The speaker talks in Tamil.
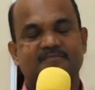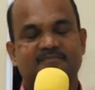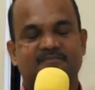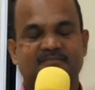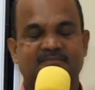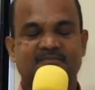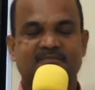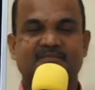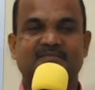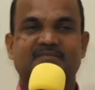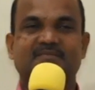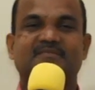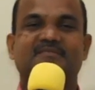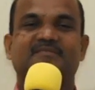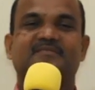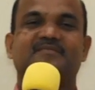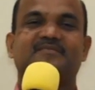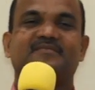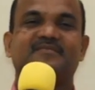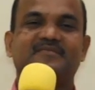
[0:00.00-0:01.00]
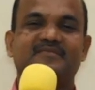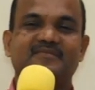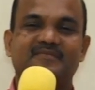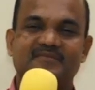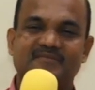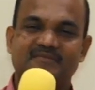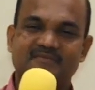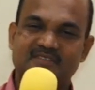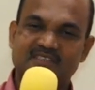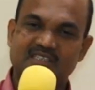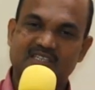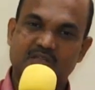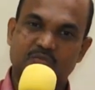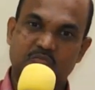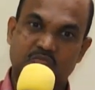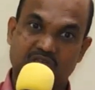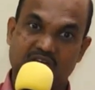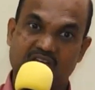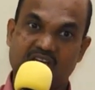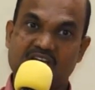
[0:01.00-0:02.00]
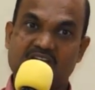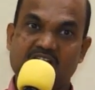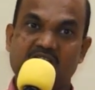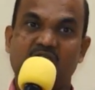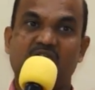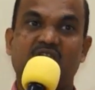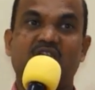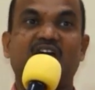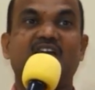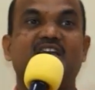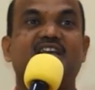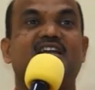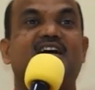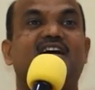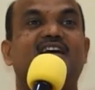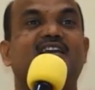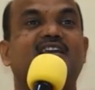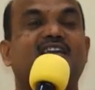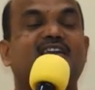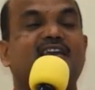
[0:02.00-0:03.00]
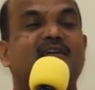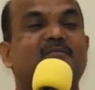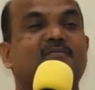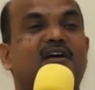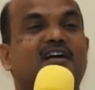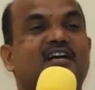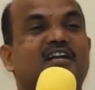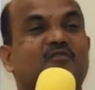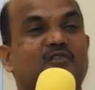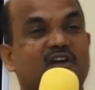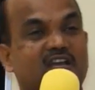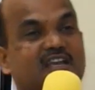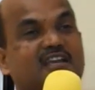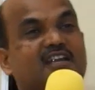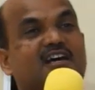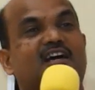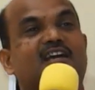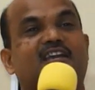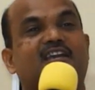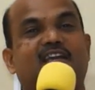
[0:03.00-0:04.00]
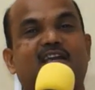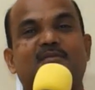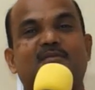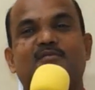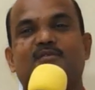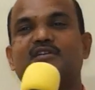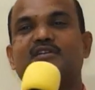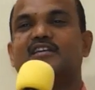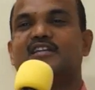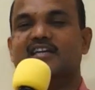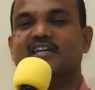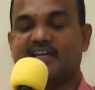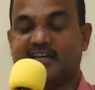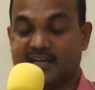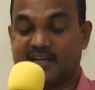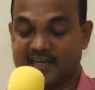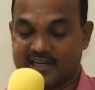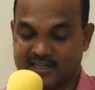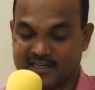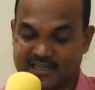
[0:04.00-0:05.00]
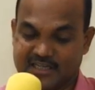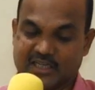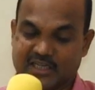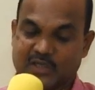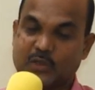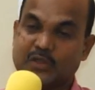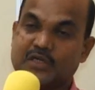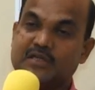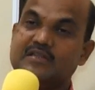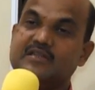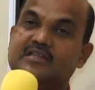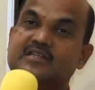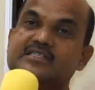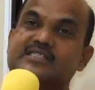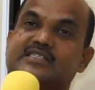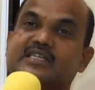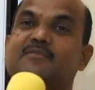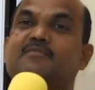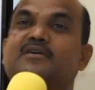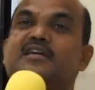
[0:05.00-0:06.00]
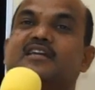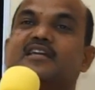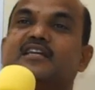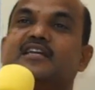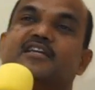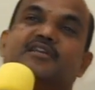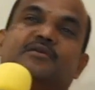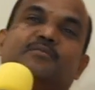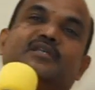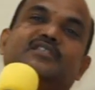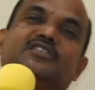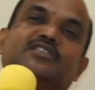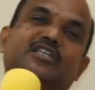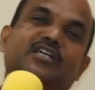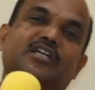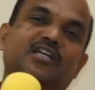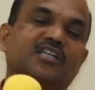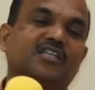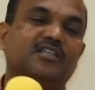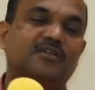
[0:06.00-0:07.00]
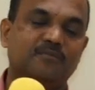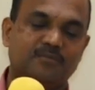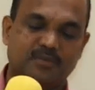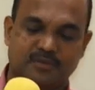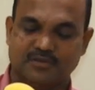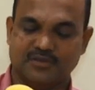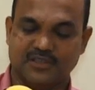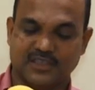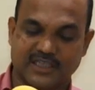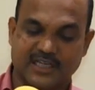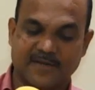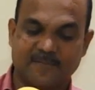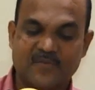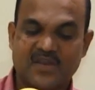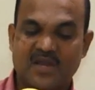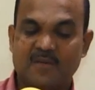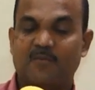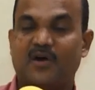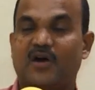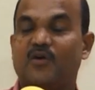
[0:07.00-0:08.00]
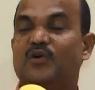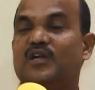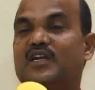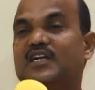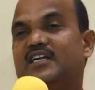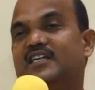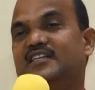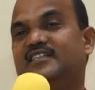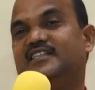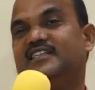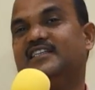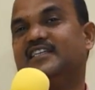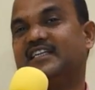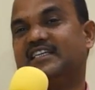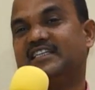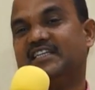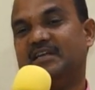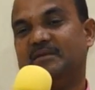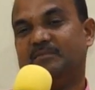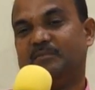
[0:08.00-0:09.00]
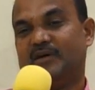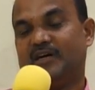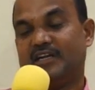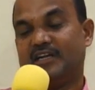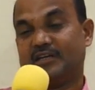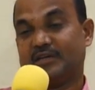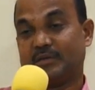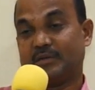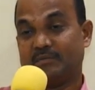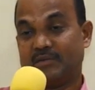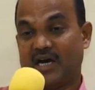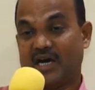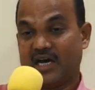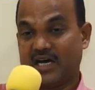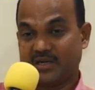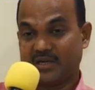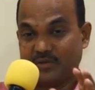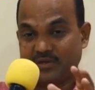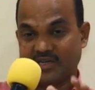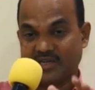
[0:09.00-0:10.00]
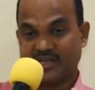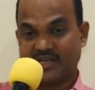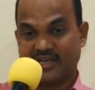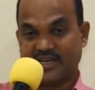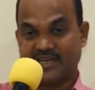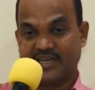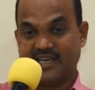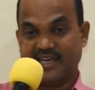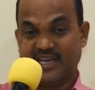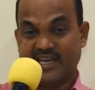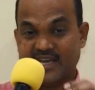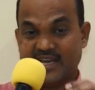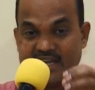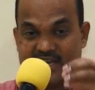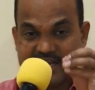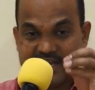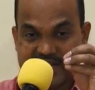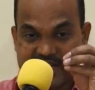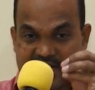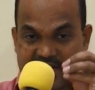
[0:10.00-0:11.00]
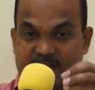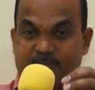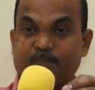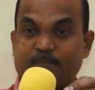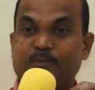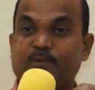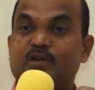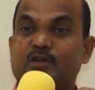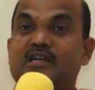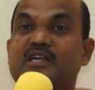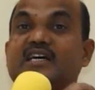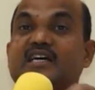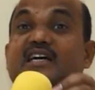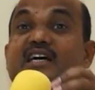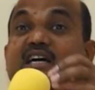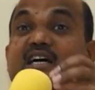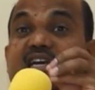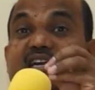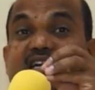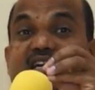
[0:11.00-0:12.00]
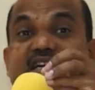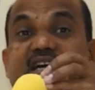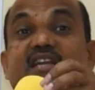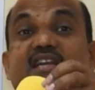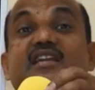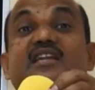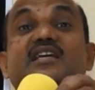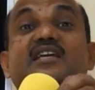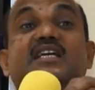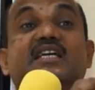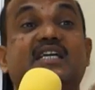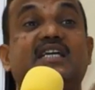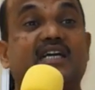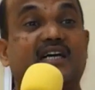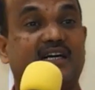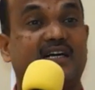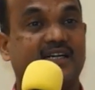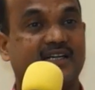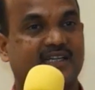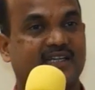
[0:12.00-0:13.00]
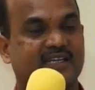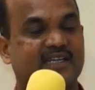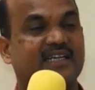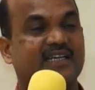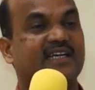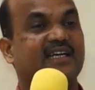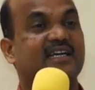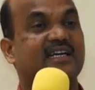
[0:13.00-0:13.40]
உம் தேவ வைராக்கியமான வைராக்கியம் கொண்டிருக்கிறேன் என்று கொருந்து சபைக்கு நிருபத்தை எழுதும் போது பவுல் எழுதுகிறதை பார்க்கிறோம் நான் உங்களை கற்புள்ள கன்னிகையாக